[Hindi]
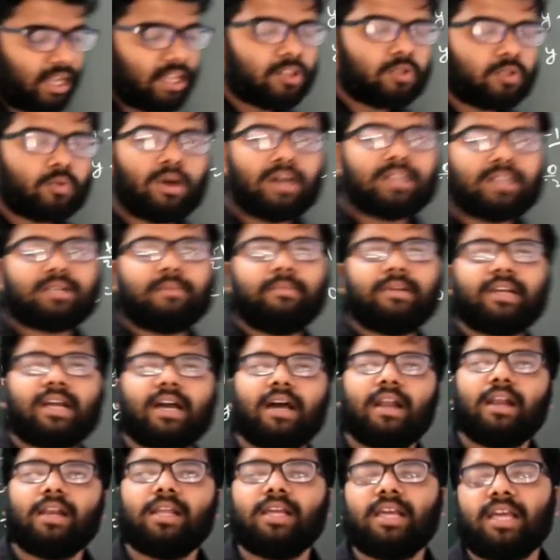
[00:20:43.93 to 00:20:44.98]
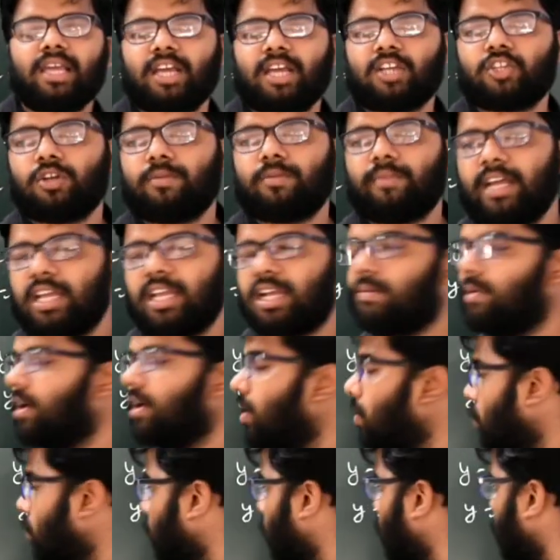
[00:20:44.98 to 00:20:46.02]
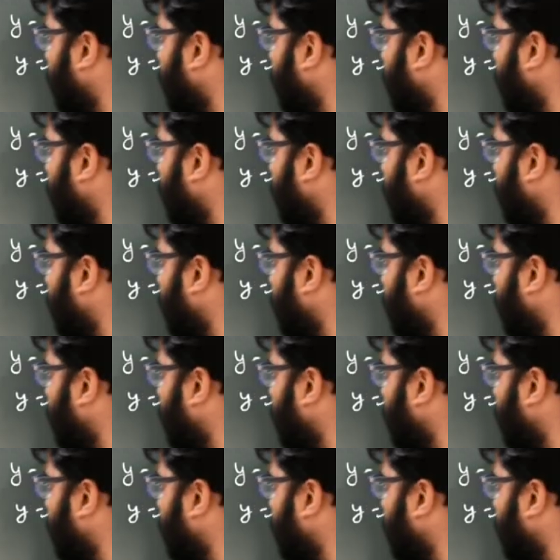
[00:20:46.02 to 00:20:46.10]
है तो वहां से हम निकाल लिए एक्स और वाई का वैल्यू